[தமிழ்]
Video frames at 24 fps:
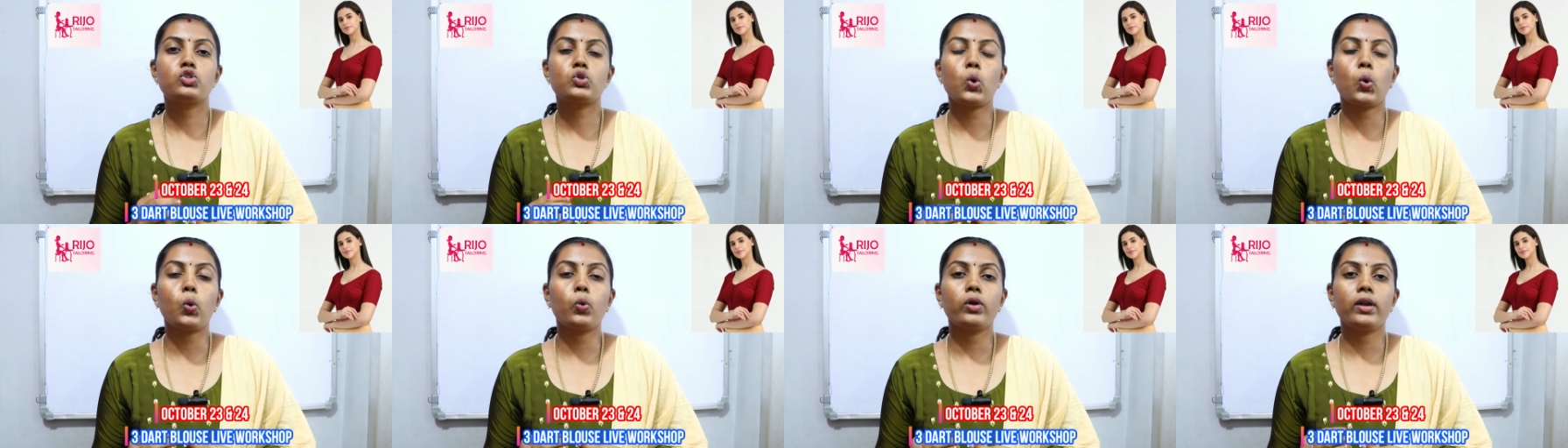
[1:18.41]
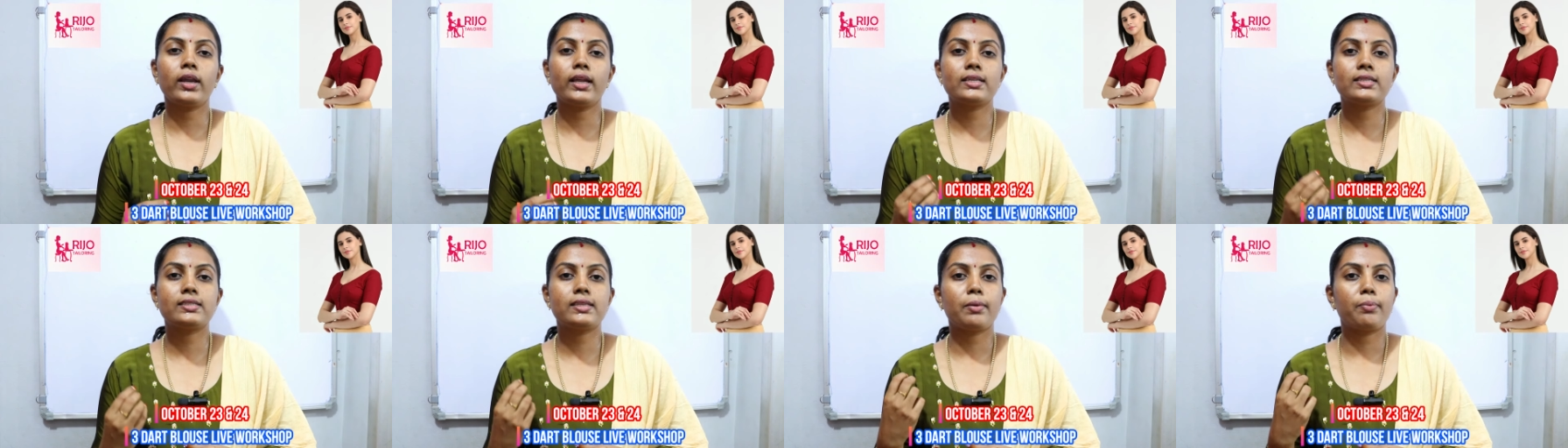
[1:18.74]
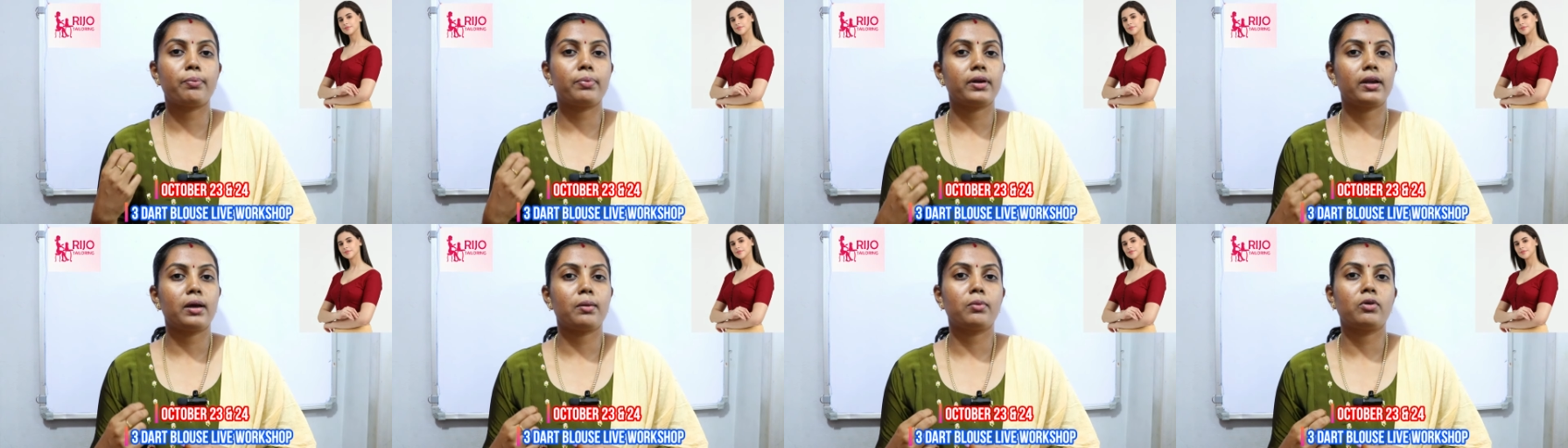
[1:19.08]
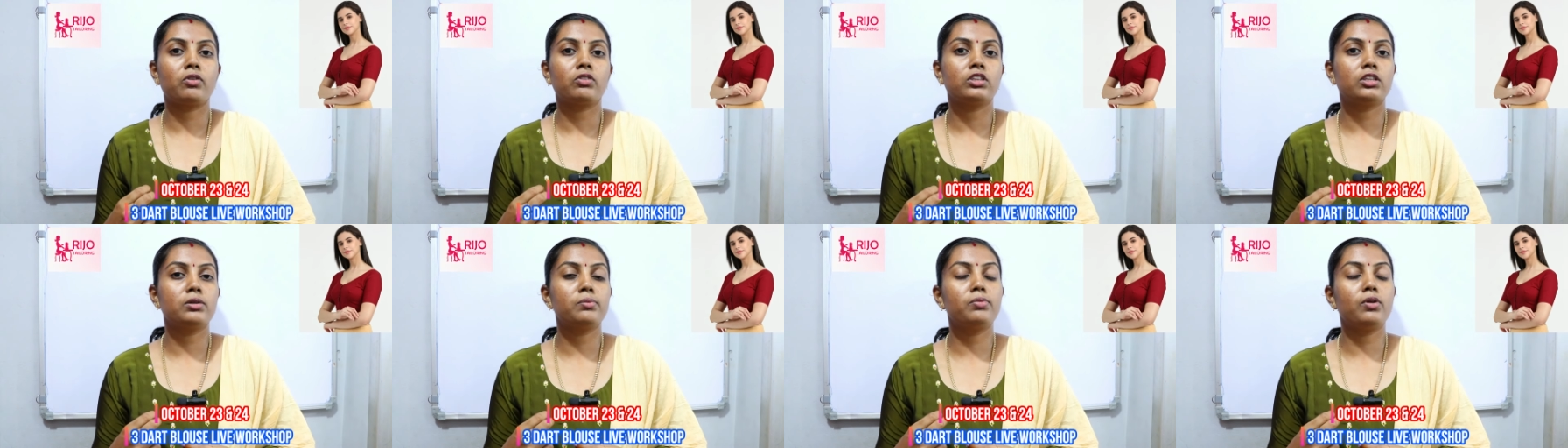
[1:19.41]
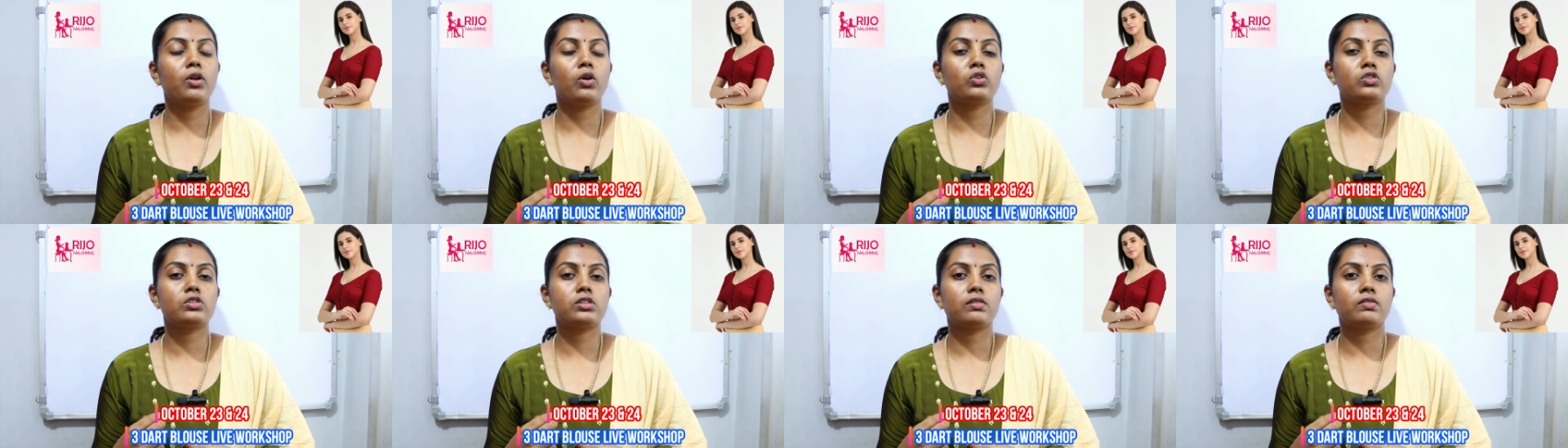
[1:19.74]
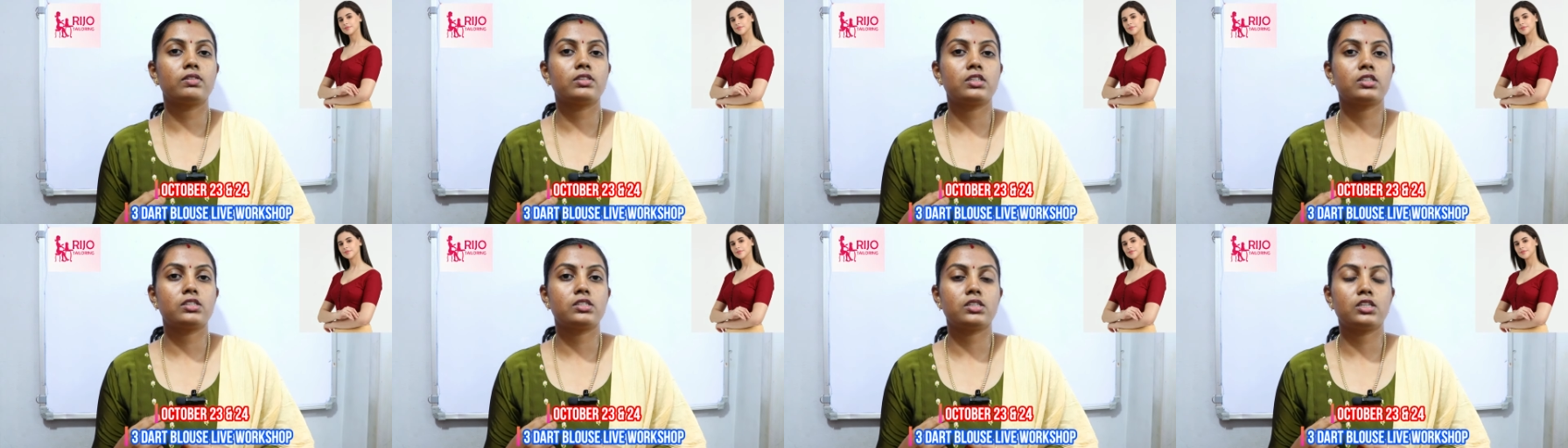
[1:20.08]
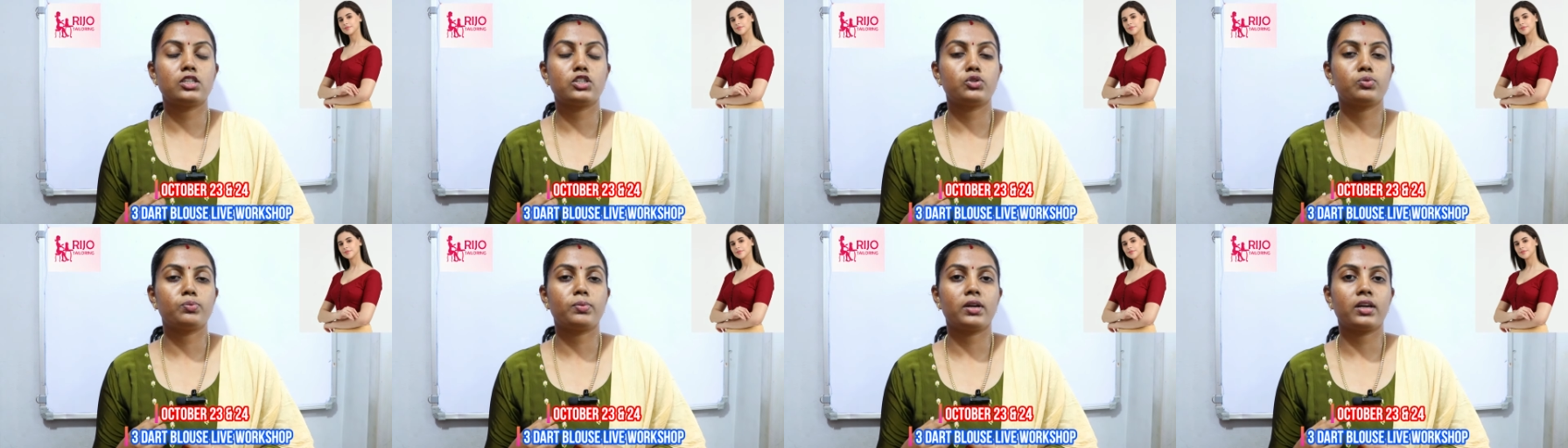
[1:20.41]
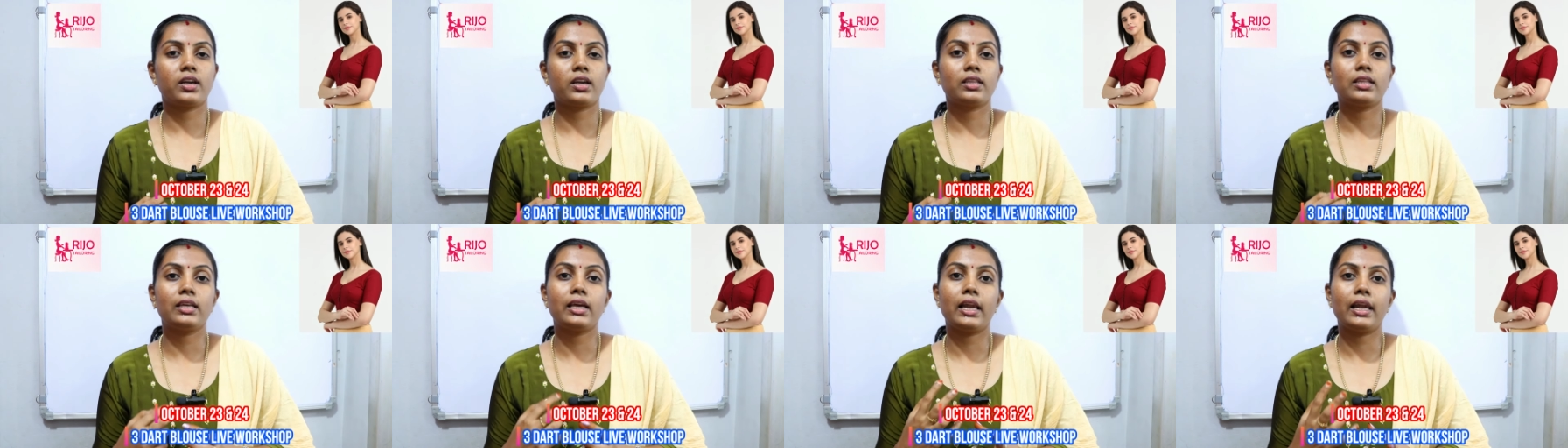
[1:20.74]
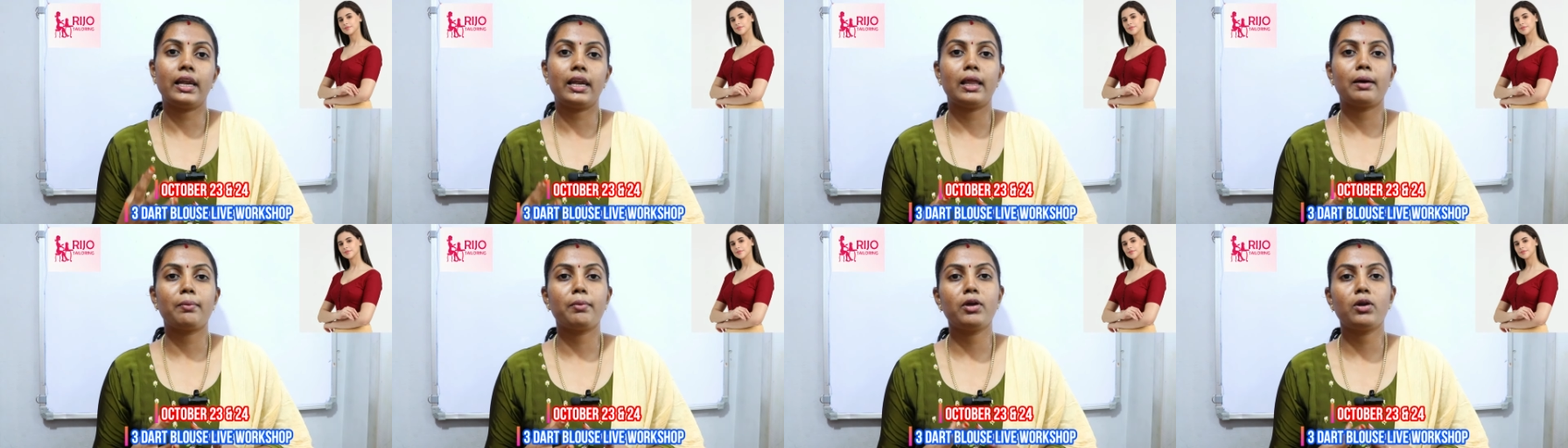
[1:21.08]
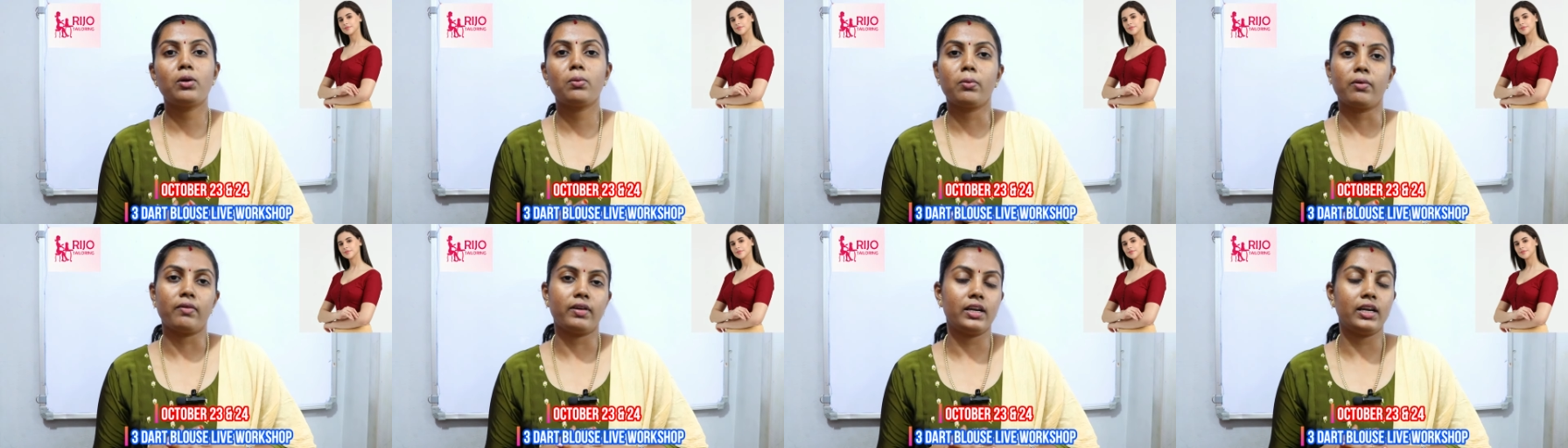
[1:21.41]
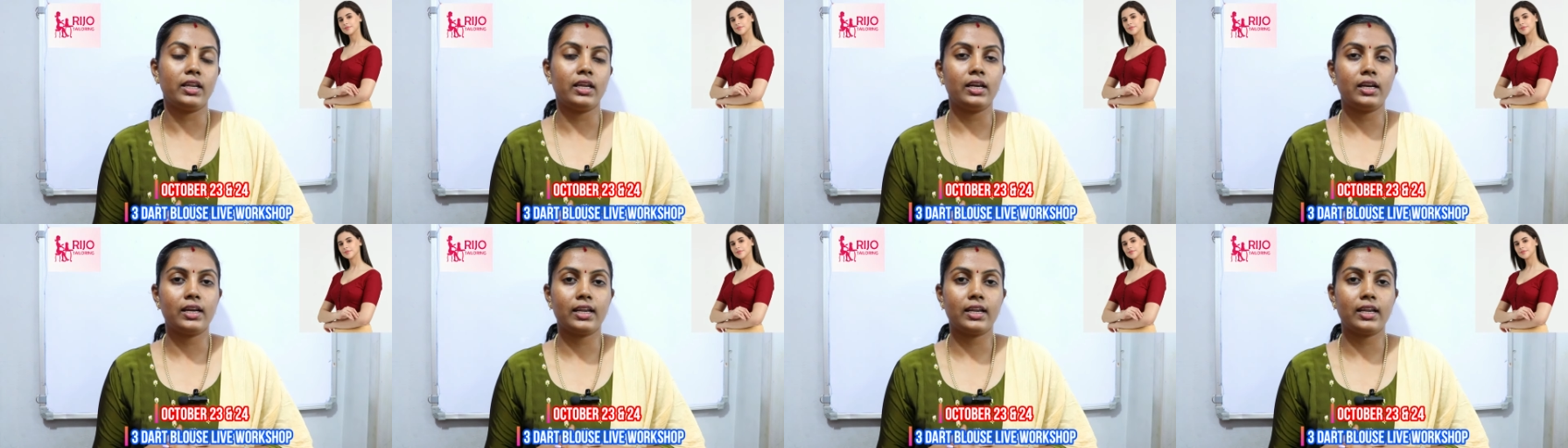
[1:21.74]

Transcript: ஸ்டோன் லேஸ் எப்படி நம்ம வந்து பிளவுஸ்ல வச்சு ஸ்டிச் பண்றது எல்லாமே ரொம்ப